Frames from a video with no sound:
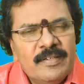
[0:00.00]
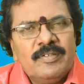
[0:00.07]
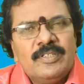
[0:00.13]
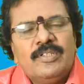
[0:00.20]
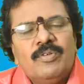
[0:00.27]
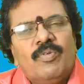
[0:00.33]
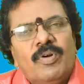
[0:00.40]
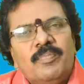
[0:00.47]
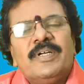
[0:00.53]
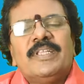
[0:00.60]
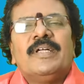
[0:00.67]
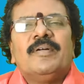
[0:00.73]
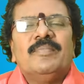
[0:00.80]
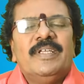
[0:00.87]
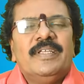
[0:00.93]
இருபத்தி
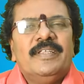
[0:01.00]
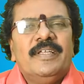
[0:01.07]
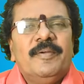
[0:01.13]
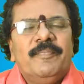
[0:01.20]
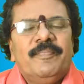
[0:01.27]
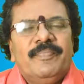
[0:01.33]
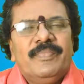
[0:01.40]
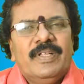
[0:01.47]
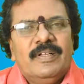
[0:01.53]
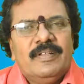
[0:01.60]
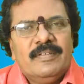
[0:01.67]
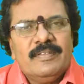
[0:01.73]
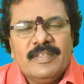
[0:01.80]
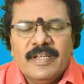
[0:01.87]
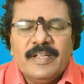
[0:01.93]
ஒன்பதாம் தேதி
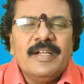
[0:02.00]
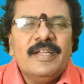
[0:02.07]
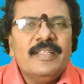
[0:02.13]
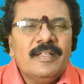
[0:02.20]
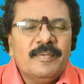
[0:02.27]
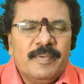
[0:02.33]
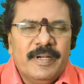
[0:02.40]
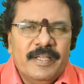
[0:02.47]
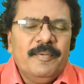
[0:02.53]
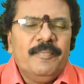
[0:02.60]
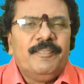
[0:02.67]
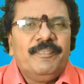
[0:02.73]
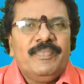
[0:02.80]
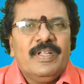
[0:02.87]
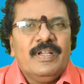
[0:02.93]
திருக்கணிதப்படி
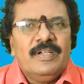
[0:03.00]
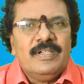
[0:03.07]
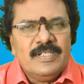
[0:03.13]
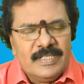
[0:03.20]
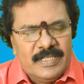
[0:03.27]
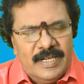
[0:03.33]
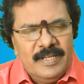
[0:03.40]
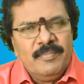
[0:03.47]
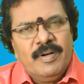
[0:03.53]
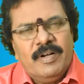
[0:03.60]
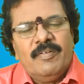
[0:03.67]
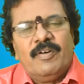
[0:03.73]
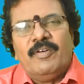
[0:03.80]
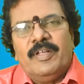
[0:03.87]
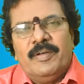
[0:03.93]
சனி
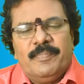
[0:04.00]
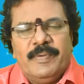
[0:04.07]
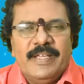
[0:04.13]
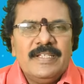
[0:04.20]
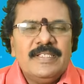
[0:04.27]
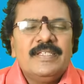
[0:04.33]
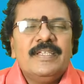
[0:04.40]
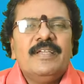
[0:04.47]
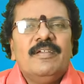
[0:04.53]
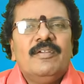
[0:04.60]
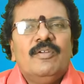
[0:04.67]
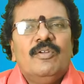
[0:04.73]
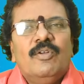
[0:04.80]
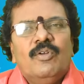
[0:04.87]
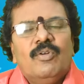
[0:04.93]
பகவானுடைய பயிற்சி
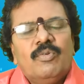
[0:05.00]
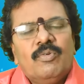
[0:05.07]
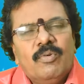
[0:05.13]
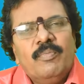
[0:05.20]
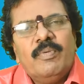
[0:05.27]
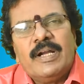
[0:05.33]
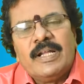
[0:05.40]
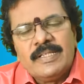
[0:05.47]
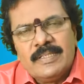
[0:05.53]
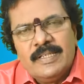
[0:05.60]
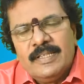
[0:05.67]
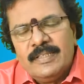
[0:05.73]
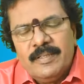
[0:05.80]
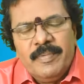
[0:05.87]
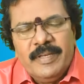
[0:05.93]

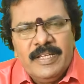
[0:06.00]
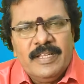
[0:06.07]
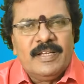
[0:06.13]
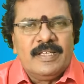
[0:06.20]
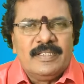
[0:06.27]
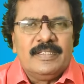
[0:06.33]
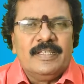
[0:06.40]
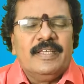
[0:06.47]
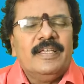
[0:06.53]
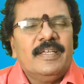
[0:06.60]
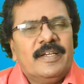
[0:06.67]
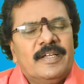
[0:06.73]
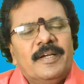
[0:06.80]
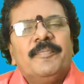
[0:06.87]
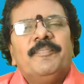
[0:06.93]
கும்பராசிலேருந்து மீனா ராசிக்கே
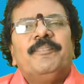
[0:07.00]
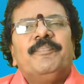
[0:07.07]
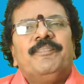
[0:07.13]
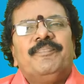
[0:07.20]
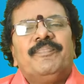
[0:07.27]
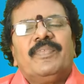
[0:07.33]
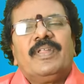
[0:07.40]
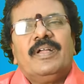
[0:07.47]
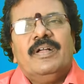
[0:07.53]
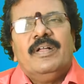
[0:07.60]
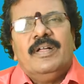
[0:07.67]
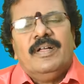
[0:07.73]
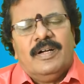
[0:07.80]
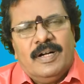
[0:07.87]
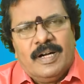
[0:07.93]
இருக்கு
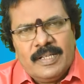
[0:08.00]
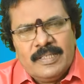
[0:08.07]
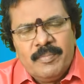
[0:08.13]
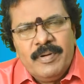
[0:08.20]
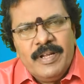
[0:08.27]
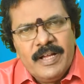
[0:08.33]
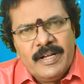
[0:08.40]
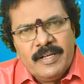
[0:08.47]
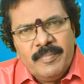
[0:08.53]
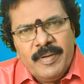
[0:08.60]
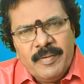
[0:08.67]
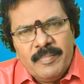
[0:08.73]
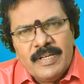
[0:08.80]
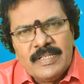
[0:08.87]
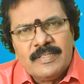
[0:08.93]
அடுத்தபடியாக
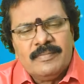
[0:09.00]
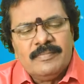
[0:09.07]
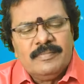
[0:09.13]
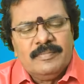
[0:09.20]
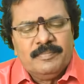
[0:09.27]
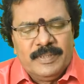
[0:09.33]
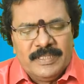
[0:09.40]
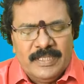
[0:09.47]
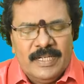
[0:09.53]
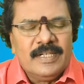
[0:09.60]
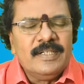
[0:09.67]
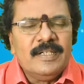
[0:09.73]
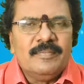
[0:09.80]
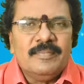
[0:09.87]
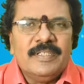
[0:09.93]
மே மாதம்
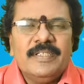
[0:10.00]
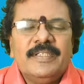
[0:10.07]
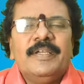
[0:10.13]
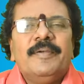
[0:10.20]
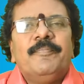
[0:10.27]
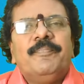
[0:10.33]
பதினான்காம் தேதி